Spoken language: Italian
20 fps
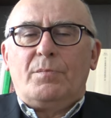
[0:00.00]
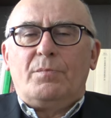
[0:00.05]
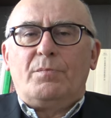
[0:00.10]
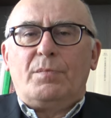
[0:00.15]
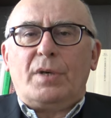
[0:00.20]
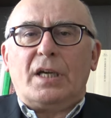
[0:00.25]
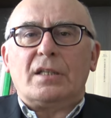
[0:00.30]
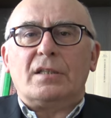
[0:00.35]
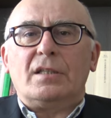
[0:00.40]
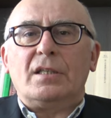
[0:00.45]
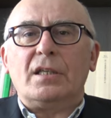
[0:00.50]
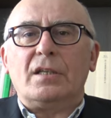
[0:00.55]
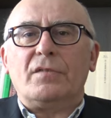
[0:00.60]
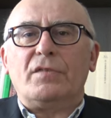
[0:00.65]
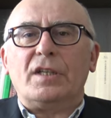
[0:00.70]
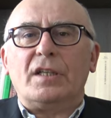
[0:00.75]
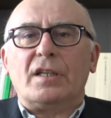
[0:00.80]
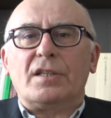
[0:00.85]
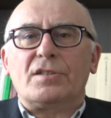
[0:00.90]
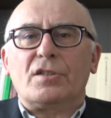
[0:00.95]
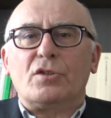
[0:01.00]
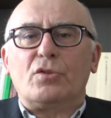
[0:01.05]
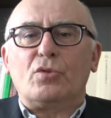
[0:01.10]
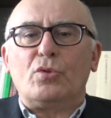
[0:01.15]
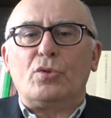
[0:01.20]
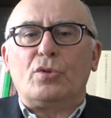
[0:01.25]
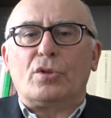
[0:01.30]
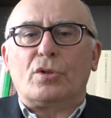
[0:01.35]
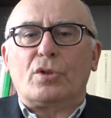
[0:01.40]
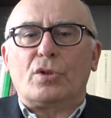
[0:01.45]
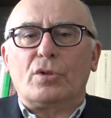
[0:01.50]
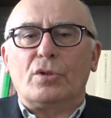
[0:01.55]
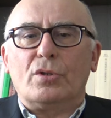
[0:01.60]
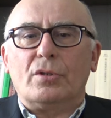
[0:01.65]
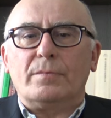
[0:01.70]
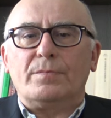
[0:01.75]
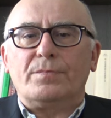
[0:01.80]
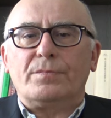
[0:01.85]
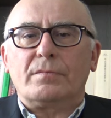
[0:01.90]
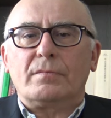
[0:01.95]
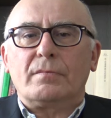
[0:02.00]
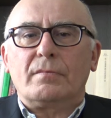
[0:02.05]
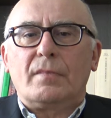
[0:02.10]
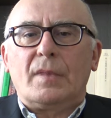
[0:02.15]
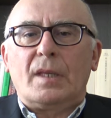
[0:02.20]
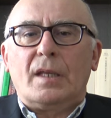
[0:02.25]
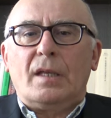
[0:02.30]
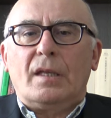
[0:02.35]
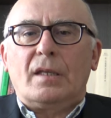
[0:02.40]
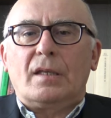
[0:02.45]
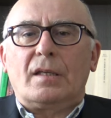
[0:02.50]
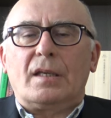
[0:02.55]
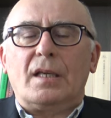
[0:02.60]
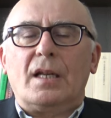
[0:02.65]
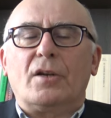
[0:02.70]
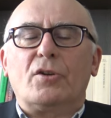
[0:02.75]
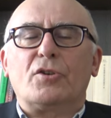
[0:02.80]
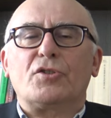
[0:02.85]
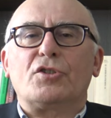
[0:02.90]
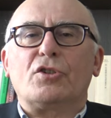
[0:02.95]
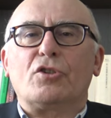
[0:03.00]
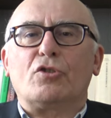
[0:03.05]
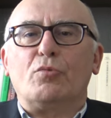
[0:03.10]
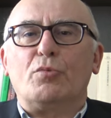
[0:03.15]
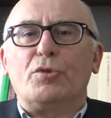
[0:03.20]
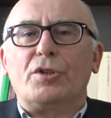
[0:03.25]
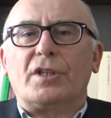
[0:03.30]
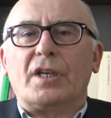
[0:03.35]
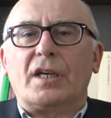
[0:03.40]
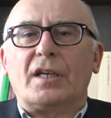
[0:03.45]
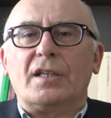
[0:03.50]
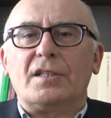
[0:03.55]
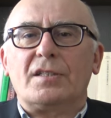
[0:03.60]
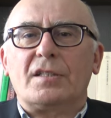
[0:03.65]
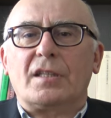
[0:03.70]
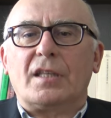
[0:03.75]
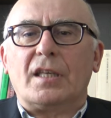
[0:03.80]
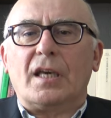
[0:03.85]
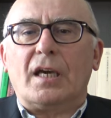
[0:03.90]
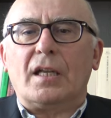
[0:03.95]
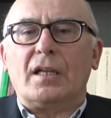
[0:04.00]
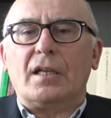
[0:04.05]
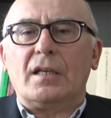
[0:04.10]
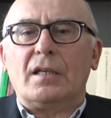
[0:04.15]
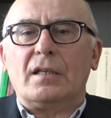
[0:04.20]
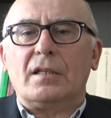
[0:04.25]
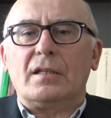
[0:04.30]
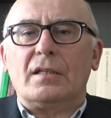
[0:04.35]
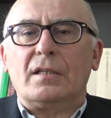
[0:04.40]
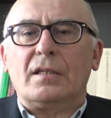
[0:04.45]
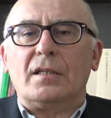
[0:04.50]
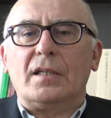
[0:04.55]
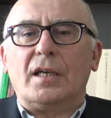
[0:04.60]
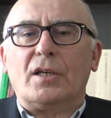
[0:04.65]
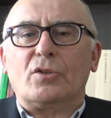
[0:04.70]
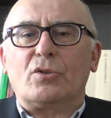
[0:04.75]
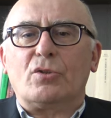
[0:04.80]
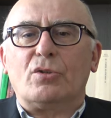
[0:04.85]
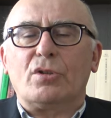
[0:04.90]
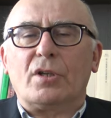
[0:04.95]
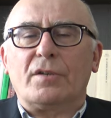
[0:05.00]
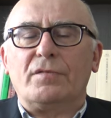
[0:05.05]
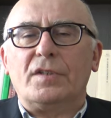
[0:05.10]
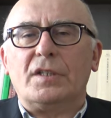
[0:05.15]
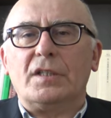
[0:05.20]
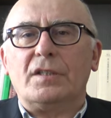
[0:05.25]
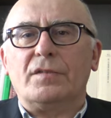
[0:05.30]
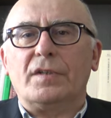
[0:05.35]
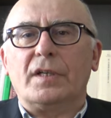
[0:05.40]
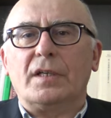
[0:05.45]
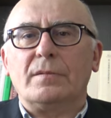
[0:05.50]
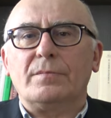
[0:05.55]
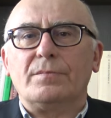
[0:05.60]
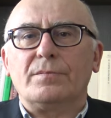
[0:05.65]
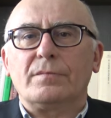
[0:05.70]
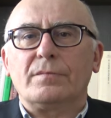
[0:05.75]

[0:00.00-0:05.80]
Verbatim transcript: per dirvi innanzitutto che la nostra comunità cristiana è ancora viva,